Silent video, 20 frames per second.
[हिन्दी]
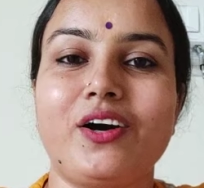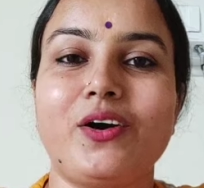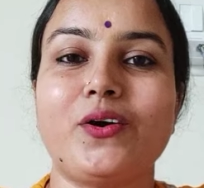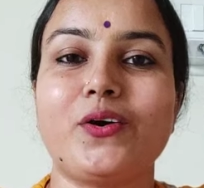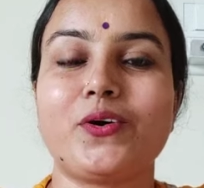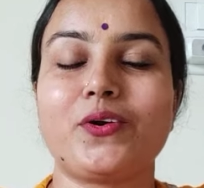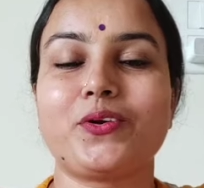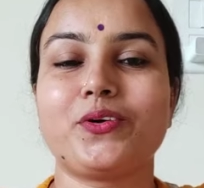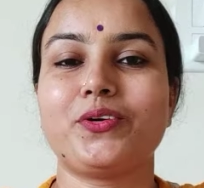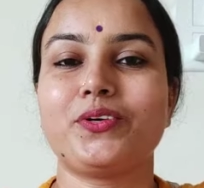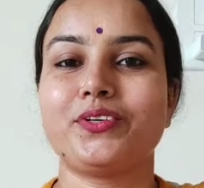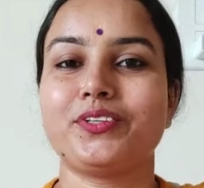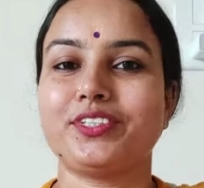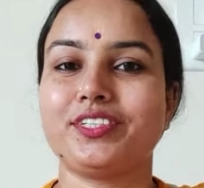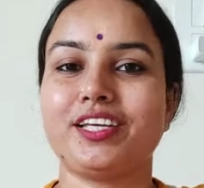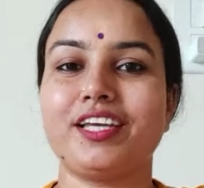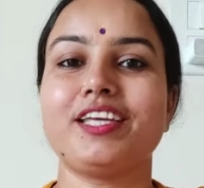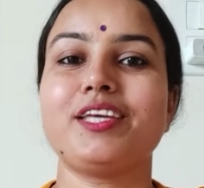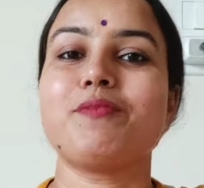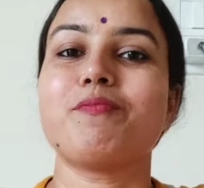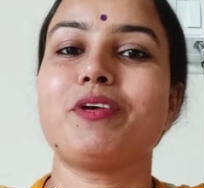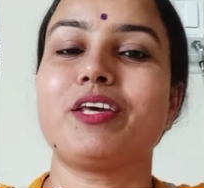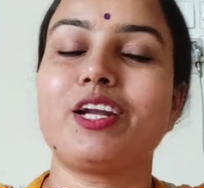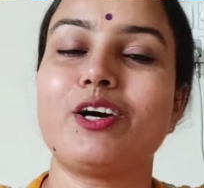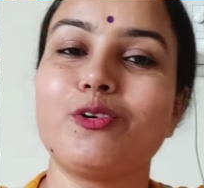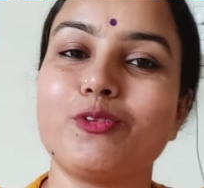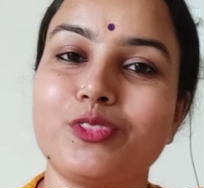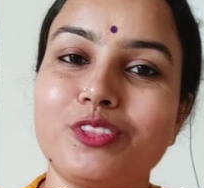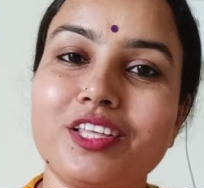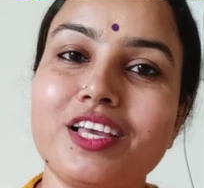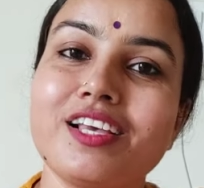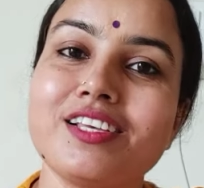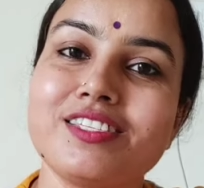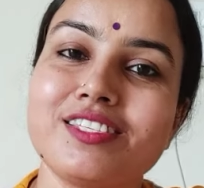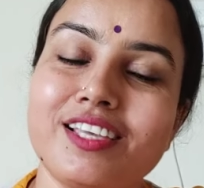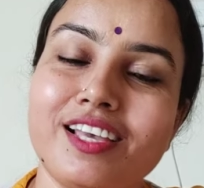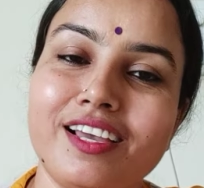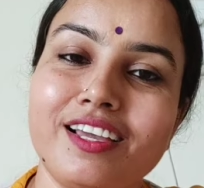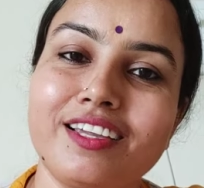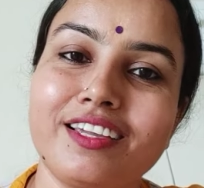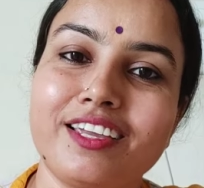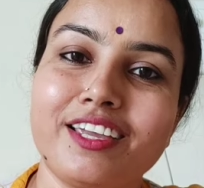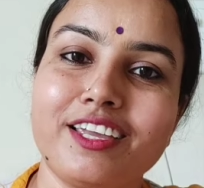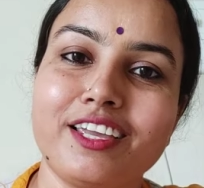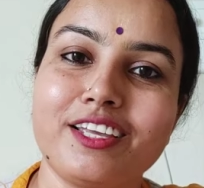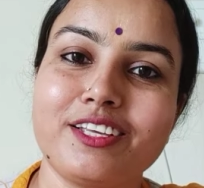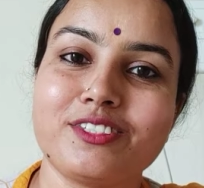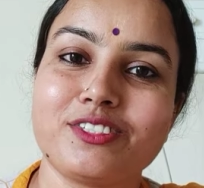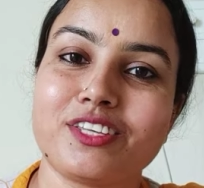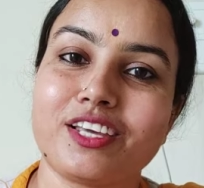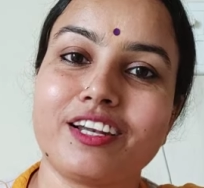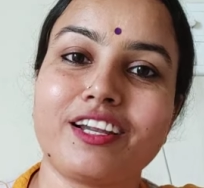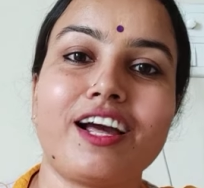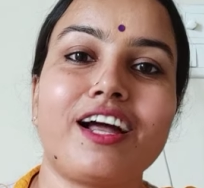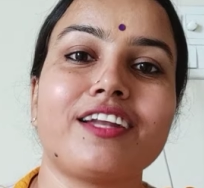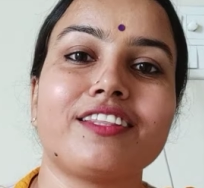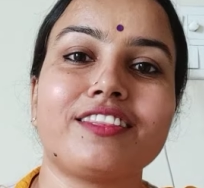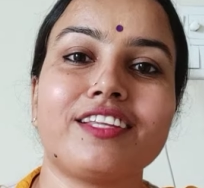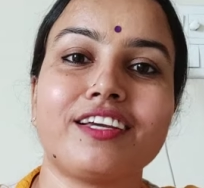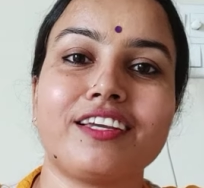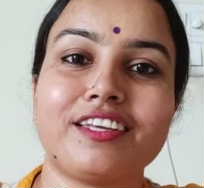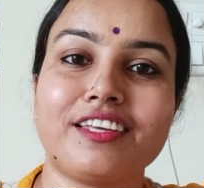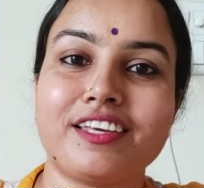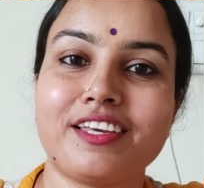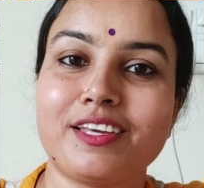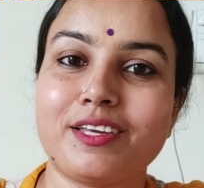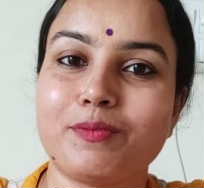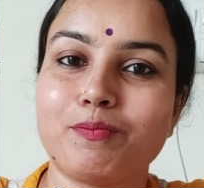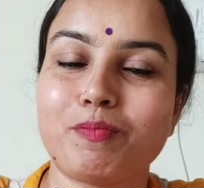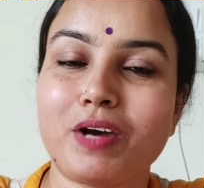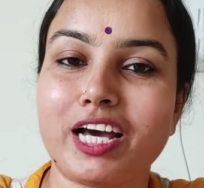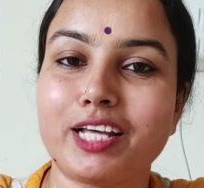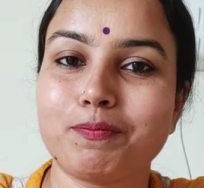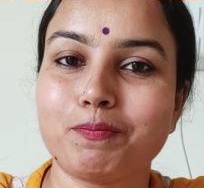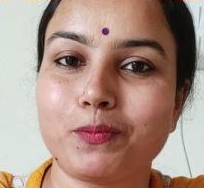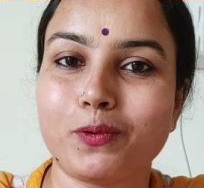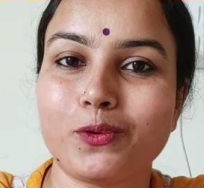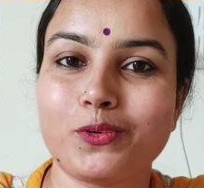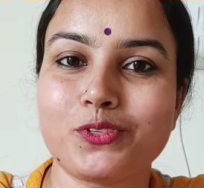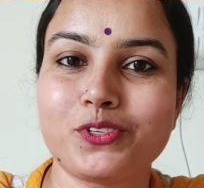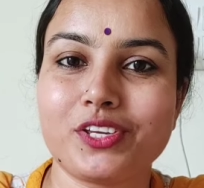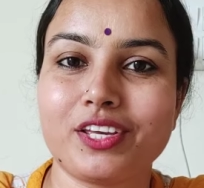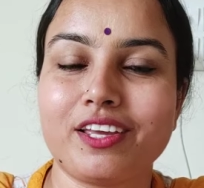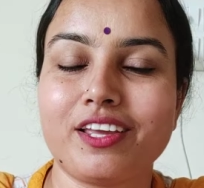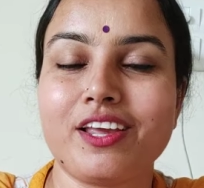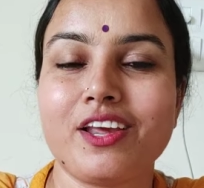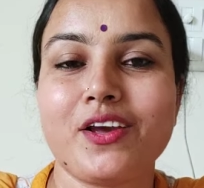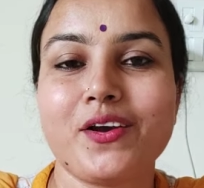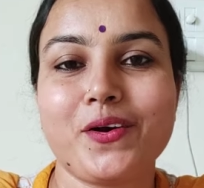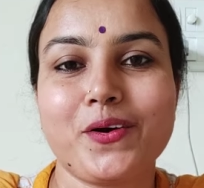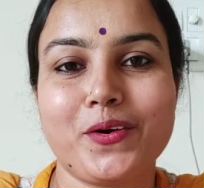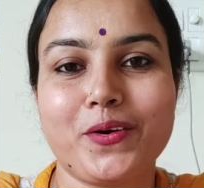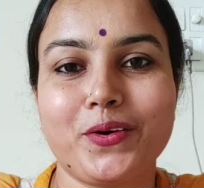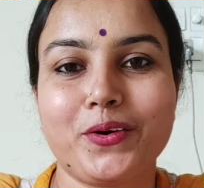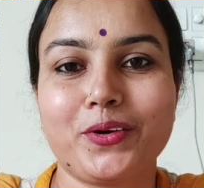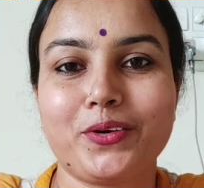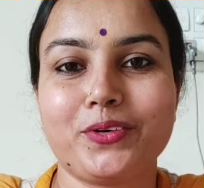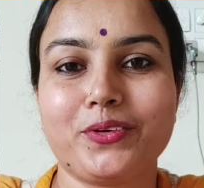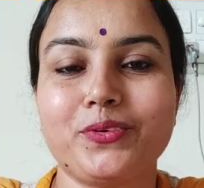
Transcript: और यही मेरा उद्देश्य है कि सरकार तक ये बात पहुँचे और